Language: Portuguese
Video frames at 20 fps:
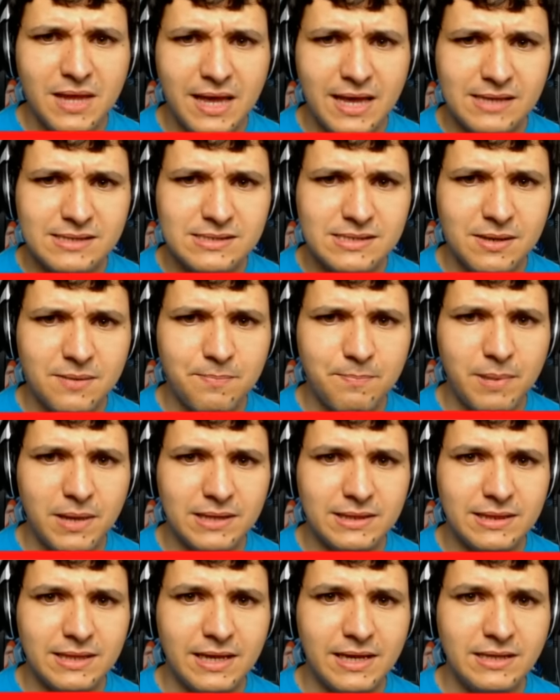Essa
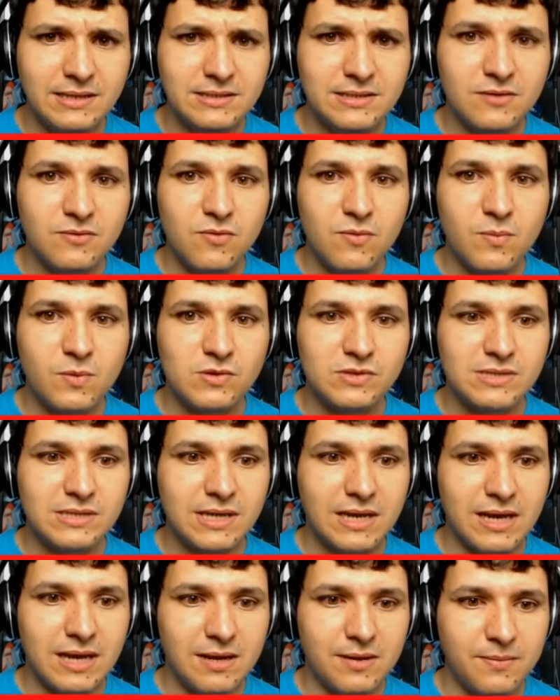patente eu vou
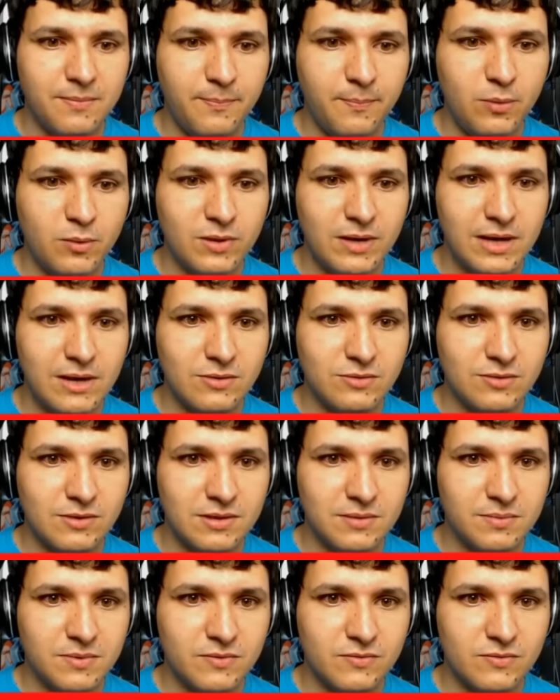mostrar por alto
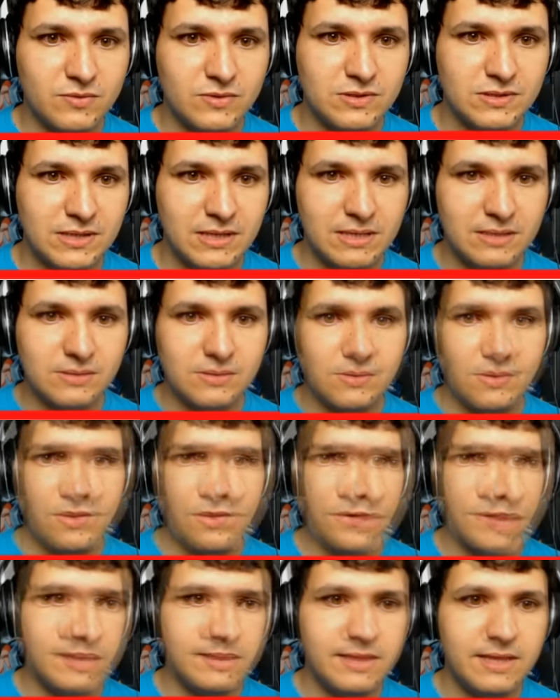aqui para vocês, ó.
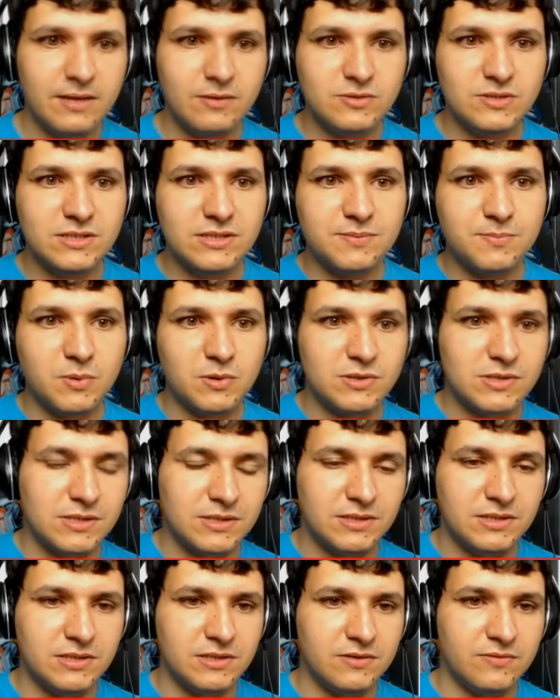Tem um
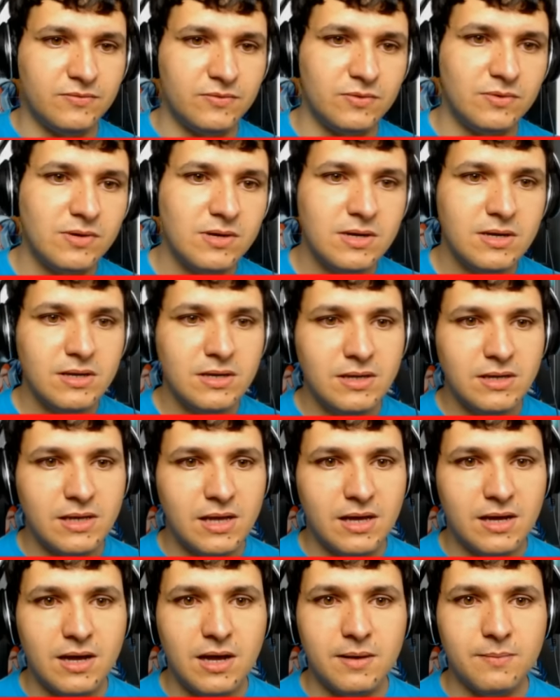dispositivo
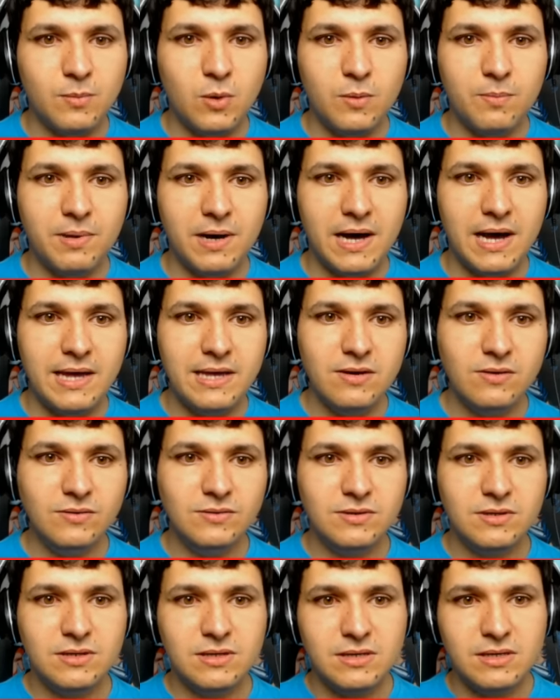uh, mobile
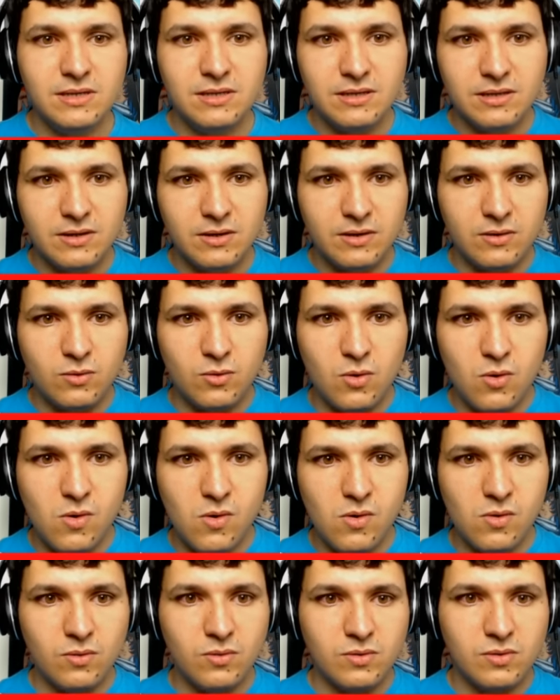
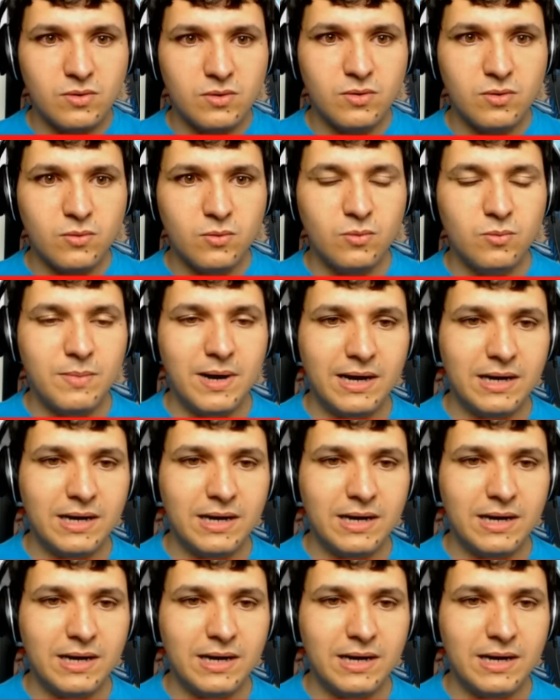com uma